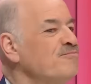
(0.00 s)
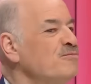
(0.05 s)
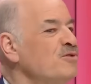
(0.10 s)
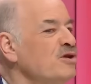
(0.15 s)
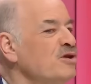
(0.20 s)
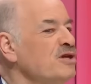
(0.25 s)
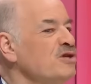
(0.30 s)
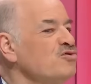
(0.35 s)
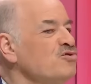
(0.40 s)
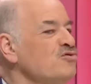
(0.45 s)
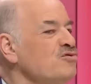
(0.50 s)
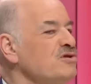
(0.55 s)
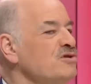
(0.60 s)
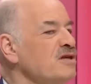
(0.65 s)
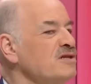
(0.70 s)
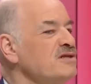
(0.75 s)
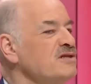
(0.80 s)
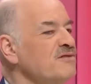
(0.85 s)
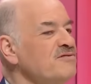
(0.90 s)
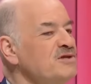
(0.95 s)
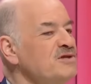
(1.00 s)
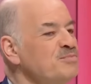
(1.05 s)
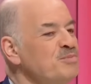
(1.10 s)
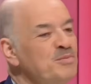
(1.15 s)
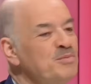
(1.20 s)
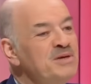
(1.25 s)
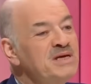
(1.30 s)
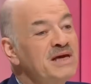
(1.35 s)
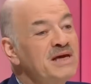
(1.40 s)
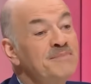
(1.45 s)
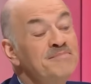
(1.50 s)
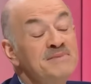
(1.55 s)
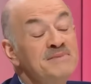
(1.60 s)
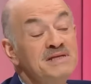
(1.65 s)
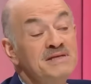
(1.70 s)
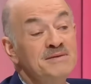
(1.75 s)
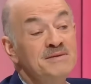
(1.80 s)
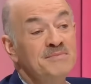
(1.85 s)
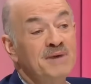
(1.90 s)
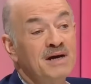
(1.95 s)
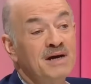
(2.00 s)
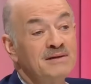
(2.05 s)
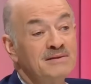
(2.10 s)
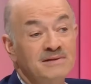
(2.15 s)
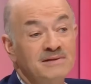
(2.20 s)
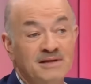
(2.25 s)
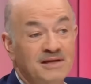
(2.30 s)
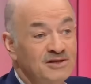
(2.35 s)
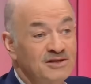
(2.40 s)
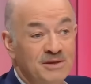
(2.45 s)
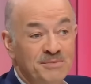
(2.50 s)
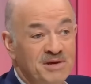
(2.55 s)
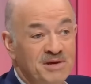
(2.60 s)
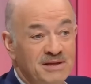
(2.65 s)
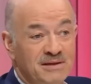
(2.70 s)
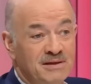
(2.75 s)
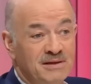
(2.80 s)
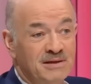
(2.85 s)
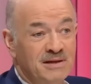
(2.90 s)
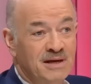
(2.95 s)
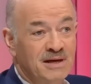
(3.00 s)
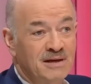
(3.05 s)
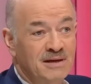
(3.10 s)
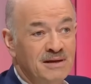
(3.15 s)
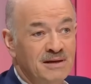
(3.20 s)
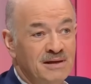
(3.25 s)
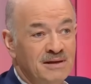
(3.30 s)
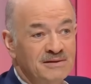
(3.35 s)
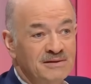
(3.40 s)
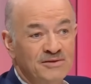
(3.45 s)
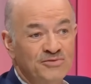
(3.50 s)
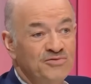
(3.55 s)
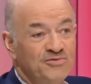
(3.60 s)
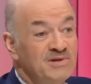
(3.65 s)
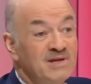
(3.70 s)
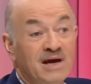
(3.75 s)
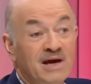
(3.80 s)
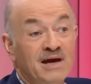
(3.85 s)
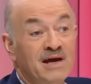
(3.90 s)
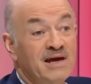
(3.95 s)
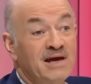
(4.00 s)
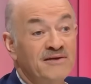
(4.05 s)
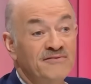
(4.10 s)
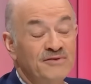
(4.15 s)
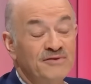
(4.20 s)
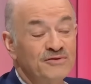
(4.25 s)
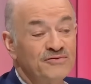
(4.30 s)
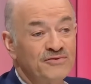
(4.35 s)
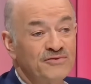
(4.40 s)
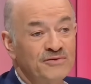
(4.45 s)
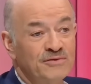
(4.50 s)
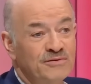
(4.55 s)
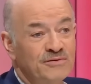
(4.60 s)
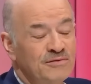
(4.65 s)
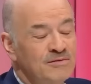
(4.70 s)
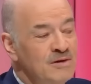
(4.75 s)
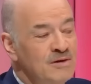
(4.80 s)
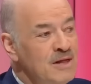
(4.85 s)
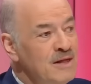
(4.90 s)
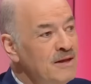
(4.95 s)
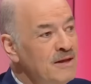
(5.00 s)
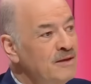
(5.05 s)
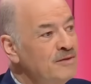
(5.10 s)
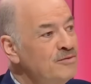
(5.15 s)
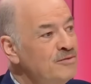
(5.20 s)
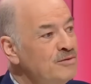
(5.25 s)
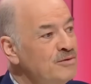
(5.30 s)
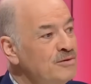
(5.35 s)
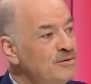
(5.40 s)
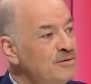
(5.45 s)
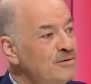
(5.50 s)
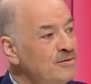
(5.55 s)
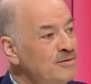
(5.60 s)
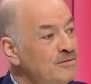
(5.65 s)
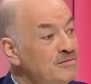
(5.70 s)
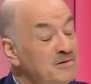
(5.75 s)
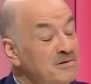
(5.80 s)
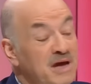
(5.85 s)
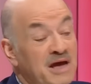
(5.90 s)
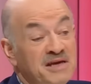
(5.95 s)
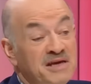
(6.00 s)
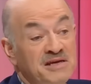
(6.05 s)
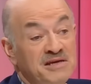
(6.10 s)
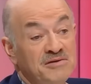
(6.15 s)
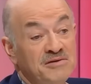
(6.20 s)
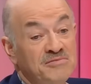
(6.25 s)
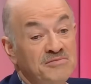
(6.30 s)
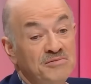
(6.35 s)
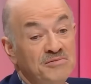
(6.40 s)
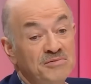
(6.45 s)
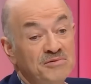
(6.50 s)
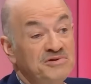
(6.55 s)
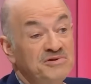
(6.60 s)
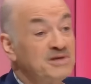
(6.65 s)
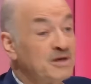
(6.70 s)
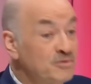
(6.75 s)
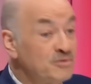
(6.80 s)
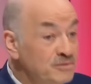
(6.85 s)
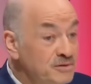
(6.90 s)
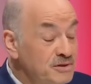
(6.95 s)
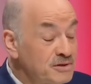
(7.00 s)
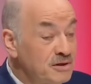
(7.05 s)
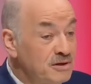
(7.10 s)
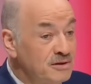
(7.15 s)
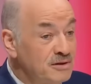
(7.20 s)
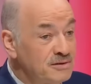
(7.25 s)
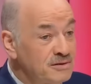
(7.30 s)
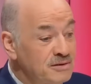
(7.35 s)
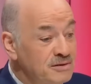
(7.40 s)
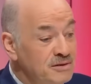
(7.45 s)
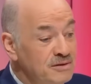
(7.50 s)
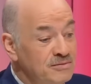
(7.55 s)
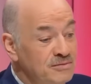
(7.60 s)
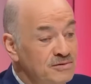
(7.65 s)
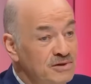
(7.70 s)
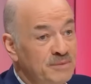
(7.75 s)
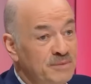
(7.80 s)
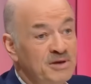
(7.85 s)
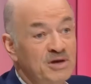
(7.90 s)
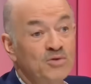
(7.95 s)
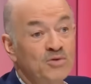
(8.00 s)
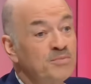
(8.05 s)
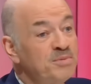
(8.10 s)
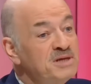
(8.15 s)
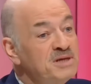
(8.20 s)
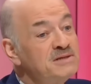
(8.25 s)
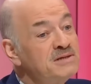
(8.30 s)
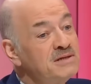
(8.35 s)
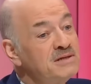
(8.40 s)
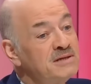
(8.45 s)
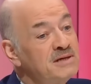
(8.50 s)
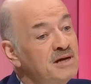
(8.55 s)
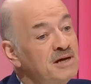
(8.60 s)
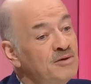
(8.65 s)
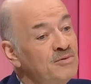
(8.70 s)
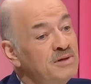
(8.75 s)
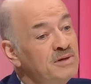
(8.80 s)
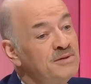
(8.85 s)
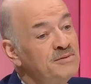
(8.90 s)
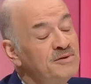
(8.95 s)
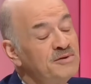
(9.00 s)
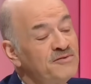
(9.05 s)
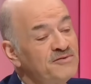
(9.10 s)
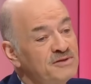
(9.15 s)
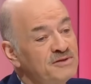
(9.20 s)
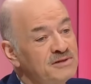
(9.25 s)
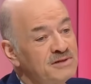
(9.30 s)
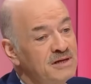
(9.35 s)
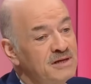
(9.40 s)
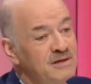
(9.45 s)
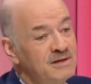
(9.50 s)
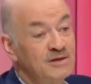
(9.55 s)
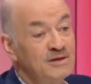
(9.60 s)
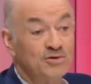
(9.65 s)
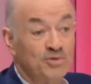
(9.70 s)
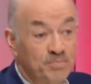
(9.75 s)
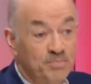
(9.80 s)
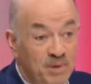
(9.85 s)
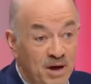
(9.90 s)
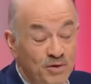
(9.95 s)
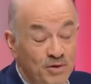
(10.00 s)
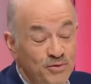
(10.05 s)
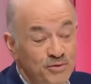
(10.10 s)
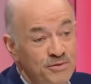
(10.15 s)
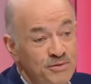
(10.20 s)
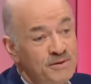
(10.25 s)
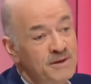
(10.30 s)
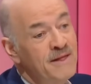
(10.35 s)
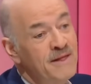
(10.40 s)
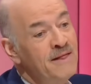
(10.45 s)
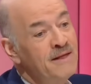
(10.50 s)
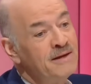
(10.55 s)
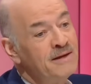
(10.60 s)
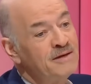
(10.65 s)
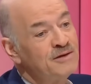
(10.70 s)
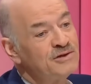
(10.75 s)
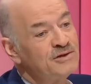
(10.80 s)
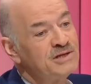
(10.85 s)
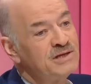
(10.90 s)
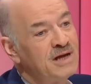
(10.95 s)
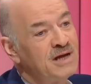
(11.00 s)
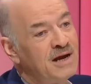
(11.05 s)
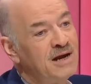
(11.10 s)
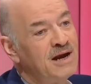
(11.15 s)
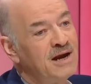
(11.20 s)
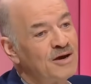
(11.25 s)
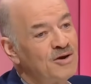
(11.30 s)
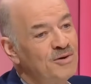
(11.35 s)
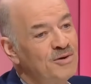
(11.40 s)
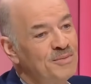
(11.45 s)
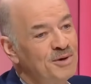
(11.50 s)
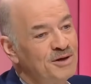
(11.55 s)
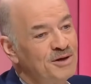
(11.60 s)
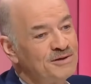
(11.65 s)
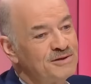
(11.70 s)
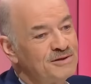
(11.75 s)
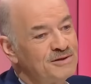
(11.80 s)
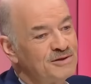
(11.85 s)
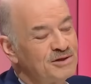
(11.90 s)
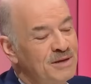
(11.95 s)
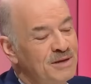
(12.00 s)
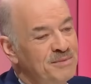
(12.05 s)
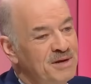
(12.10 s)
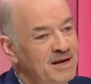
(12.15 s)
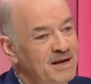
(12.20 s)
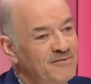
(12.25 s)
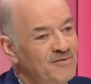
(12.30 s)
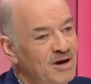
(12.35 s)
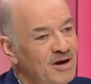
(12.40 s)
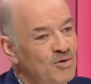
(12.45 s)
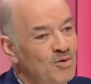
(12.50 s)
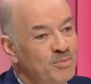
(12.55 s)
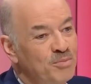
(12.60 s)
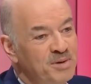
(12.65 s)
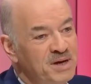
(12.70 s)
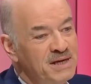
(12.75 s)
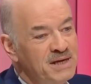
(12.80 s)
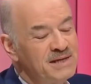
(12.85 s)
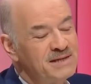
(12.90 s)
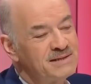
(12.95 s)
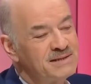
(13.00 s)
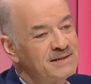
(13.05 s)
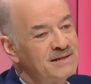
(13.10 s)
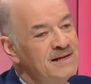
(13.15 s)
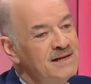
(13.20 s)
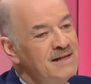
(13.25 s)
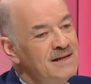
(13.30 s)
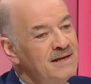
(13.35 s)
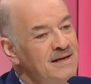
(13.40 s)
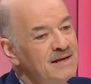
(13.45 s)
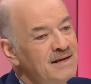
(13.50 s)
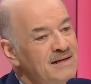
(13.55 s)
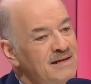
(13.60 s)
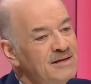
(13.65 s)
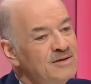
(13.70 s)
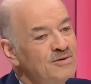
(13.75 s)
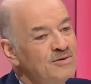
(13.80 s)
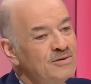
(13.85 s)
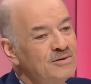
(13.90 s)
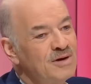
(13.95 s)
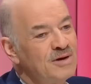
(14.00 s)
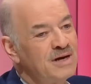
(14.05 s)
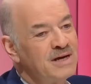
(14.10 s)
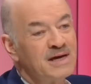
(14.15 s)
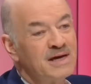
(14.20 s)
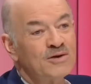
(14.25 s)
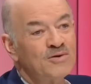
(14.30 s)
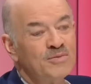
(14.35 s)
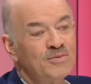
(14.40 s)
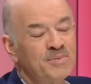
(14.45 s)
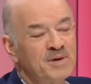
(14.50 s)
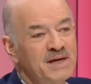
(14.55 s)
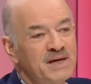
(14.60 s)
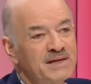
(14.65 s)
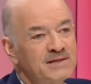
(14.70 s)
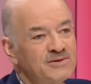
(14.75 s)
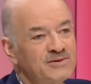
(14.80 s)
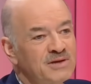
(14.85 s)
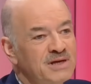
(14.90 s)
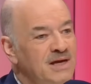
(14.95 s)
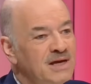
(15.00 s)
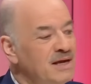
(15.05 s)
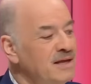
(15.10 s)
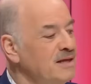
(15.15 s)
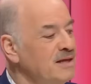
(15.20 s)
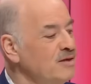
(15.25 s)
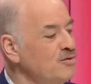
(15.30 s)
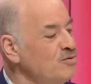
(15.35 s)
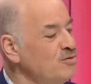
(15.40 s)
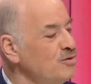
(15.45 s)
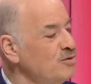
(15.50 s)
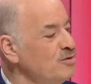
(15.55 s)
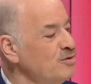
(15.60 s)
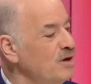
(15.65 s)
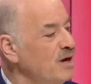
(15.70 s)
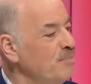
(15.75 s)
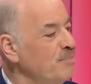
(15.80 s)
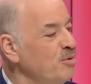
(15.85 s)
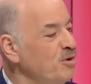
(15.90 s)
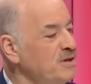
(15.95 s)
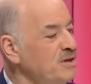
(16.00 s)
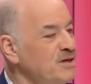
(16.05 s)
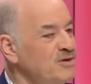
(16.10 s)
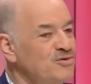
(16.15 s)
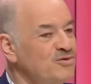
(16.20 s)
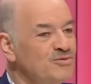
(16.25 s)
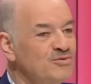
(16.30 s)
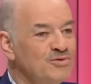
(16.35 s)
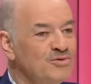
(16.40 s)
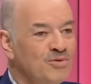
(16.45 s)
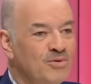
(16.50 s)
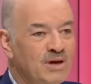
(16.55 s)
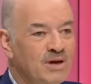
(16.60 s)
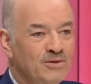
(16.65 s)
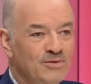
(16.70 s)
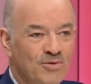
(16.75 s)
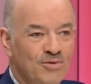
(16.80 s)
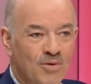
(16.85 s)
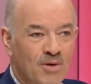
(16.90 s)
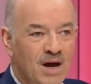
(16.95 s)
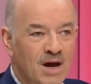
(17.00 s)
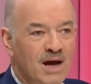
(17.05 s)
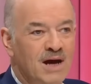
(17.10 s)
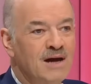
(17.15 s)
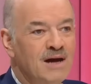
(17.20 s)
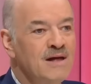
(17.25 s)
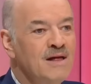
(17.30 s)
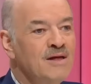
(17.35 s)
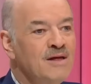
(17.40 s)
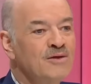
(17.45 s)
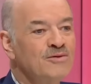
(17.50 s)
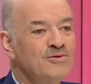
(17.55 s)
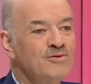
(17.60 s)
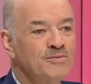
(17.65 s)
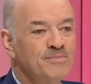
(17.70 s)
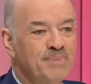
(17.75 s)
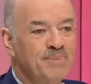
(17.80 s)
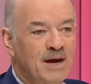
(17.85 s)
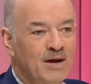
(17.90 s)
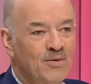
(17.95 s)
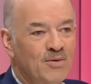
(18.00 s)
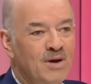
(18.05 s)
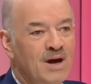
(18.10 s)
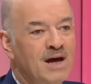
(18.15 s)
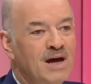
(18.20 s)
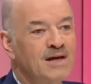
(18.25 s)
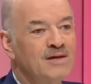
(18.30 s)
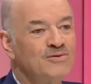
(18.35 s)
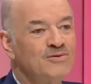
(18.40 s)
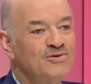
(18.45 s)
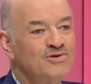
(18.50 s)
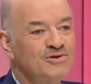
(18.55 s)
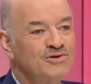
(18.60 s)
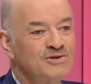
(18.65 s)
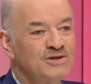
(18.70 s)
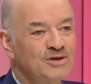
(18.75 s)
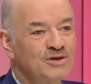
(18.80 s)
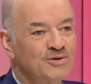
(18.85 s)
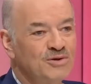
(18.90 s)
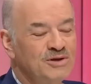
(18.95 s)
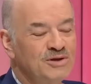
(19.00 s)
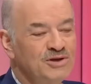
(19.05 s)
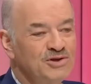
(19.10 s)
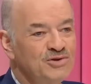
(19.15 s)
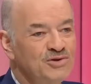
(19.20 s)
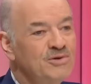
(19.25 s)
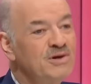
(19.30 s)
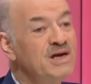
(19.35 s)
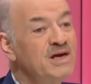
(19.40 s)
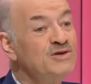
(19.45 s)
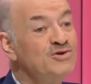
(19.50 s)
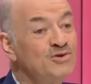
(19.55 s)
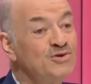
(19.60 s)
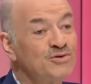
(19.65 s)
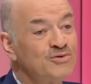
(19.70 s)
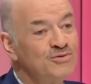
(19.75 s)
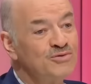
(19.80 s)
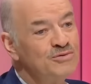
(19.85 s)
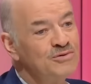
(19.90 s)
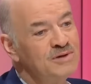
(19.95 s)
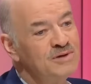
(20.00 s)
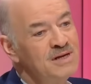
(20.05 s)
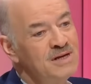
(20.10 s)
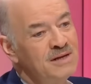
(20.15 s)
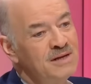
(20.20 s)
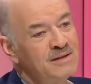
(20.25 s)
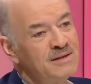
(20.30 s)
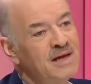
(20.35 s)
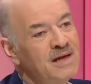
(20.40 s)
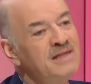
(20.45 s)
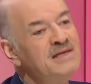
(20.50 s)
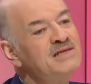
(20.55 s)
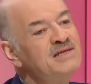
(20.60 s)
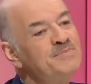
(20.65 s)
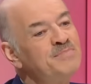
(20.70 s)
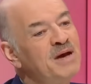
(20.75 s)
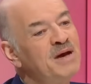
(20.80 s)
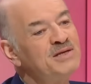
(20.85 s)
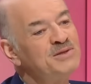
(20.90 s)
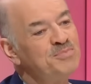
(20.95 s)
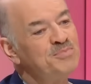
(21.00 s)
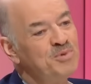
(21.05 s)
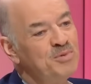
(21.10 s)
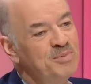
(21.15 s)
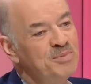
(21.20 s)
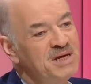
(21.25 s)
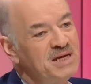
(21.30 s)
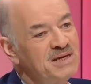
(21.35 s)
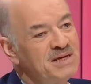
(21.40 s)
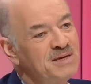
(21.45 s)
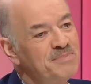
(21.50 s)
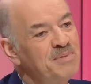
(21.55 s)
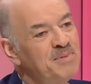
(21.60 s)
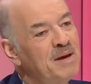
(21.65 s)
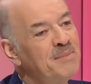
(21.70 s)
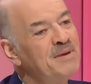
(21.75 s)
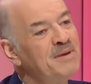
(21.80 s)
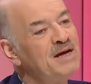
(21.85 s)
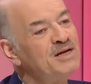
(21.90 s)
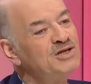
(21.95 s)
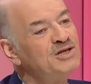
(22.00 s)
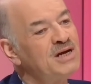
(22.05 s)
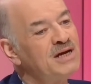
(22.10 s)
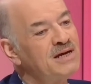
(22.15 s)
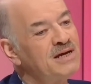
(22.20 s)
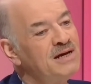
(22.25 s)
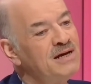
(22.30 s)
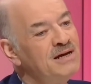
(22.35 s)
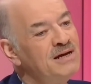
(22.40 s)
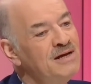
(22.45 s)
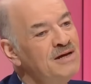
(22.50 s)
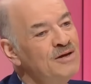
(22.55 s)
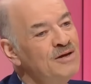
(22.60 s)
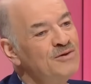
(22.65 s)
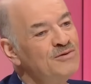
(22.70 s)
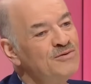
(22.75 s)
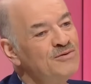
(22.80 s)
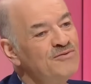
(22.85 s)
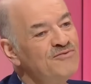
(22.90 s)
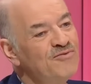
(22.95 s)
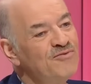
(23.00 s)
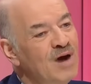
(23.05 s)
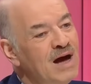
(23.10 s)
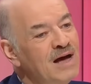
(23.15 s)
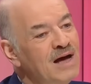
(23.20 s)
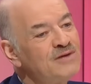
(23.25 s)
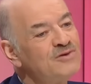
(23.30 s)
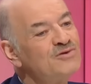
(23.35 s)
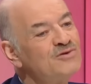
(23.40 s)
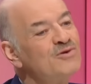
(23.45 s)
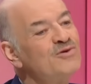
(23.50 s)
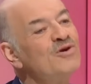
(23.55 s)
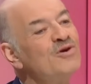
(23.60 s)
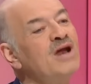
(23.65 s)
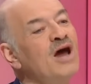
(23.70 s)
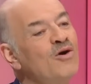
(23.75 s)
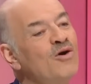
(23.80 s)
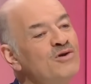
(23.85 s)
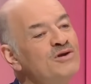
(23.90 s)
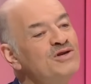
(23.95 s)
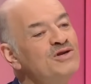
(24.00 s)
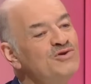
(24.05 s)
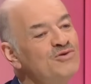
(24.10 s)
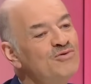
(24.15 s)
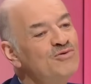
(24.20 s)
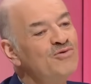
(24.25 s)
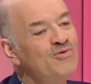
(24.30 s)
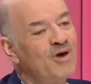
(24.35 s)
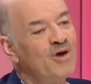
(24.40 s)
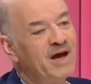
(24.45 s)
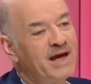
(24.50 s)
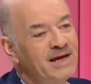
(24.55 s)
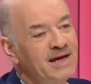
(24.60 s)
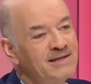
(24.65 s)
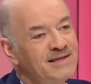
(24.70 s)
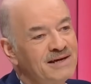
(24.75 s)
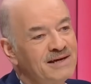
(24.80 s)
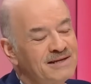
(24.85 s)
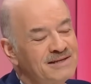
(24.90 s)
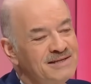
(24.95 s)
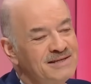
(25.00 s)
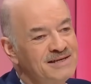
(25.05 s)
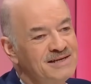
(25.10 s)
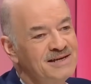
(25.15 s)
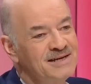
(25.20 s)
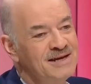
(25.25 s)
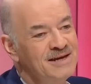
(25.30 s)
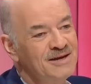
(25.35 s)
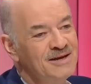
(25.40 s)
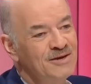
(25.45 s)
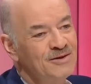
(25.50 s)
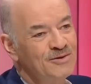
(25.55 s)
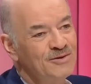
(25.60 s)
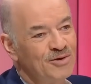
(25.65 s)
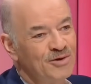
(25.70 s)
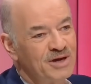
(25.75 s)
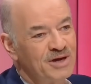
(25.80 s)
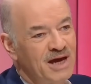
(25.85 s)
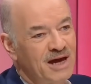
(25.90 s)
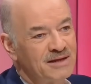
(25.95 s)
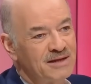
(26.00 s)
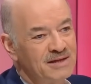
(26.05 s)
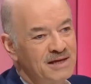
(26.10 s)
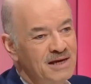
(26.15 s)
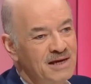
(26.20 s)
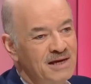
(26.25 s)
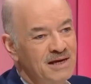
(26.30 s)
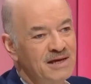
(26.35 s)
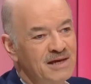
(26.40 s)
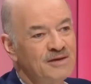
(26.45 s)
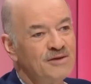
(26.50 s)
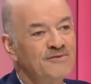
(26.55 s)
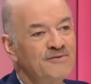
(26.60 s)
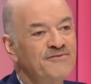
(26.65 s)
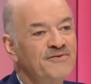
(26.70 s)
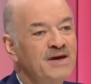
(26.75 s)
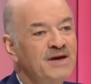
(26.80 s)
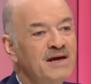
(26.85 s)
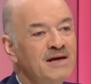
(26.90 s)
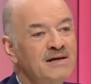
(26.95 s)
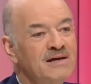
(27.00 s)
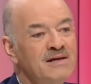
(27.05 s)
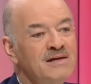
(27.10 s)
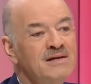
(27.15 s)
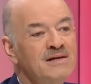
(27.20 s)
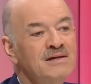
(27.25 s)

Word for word: donner juste un service public à minima. Ça n'a jamais été le cas. C'est une réinvention de laïcs de circonstances qui n'ont jamais compris ce qu'était la loi de 1905, qui ne l'ont pas lue, qui en général la commandent sans jamais l'avoir comprise et qui n'ont rien compris à ce qu'est la nature de la protection du droit de croire, de ne pas croire, de changer de religion et surtout d'un espace public qui permet à chacun de voir ce que la religion lui aurait interdit de regarder et d'en faire